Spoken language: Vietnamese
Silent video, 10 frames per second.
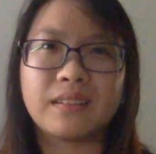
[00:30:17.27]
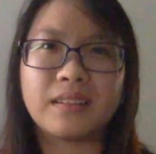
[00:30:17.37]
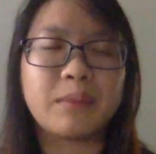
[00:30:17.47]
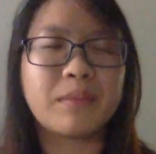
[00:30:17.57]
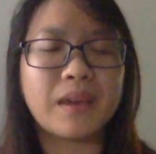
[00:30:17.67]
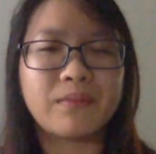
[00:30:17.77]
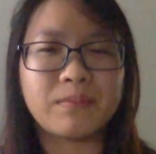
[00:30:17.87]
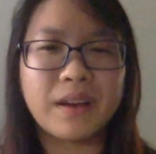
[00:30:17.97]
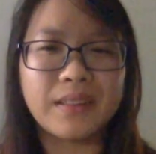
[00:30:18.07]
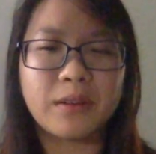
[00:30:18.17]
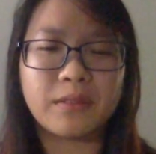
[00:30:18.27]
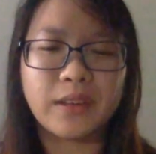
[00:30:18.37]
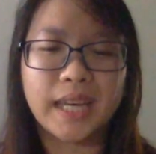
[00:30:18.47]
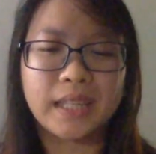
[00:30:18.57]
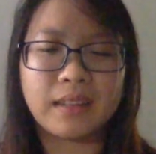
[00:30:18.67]
khi mà em bắt đầu vào
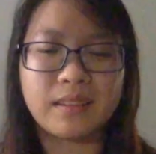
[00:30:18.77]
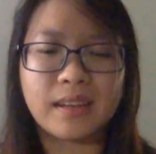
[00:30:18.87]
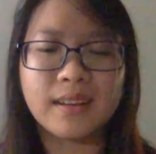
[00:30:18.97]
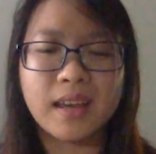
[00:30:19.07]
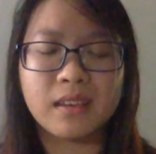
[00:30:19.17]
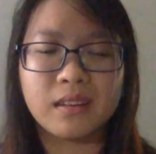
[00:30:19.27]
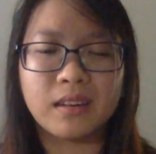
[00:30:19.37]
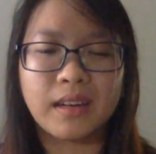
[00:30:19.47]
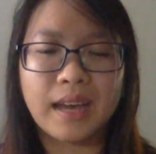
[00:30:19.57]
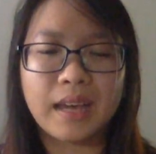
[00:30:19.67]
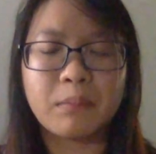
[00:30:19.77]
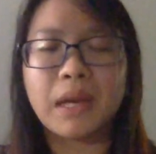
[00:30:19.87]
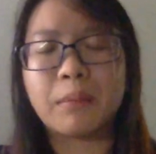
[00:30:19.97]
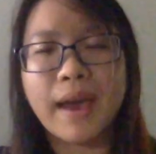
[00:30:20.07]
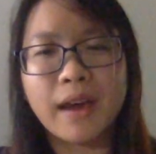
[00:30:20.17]
ngành thì xảy ra những cái bài
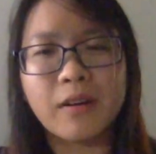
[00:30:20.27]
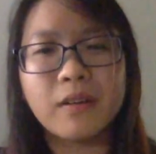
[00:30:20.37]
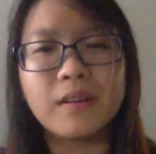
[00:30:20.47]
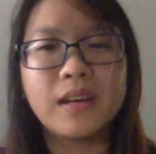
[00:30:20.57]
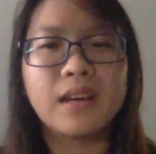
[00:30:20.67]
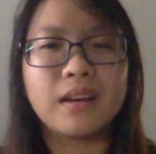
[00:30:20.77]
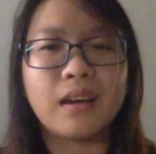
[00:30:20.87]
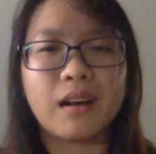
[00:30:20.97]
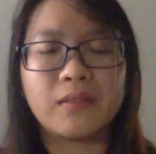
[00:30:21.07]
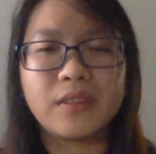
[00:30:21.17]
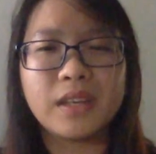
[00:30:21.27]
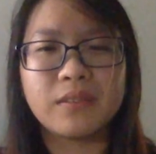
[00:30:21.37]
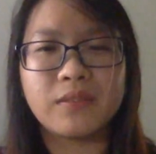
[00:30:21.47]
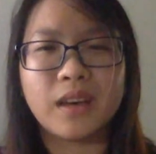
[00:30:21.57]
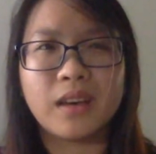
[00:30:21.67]
báo họ viết
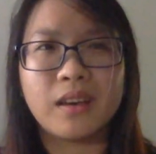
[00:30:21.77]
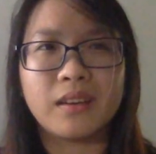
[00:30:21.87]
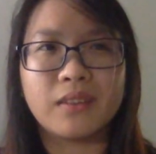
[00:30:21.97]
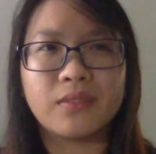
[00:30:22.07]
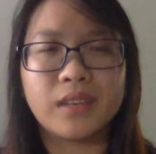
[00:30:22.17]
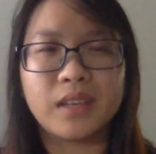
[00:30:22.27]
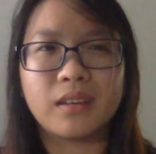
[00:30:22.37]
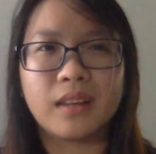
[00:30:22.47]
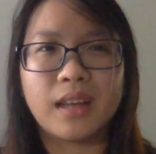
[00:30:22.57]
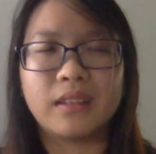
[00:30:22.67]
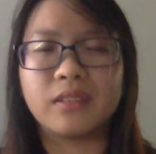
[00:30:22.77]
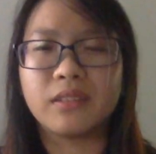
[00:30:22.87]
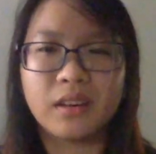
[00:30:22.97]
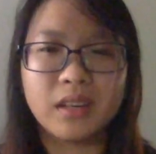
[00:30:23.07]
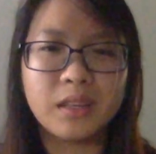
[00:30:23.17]
về việc là nữ
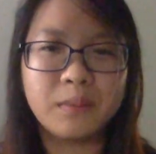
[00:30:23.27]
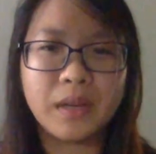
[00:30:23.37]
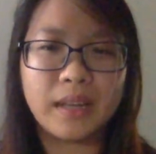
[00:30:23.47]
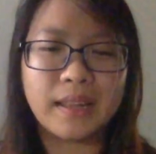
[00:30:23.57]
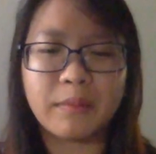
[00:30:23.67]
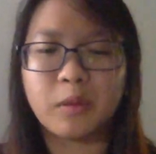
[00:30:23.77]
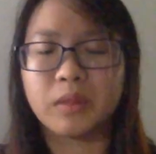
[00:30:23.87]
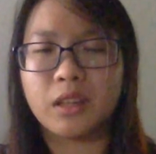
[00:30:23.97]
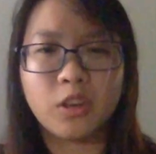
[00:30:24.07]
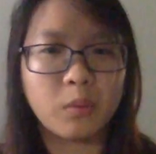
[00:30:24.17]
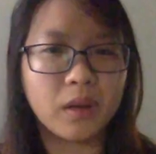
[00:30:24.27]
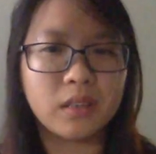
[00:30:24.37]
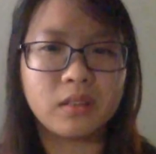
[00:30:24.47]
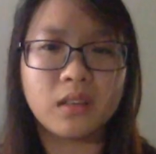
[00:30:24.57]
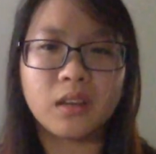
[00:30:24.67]
giới bị lạm dụng tình dục ở
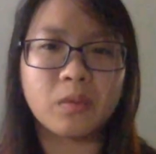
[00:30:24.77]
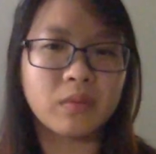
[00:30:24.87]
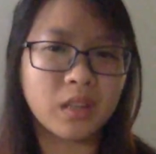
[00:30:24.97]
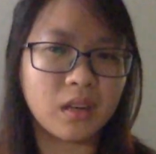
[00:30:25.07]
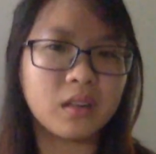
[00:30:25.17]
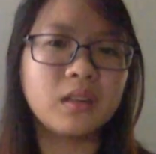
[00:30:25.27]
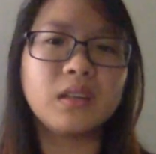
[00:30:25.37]
nơi công sở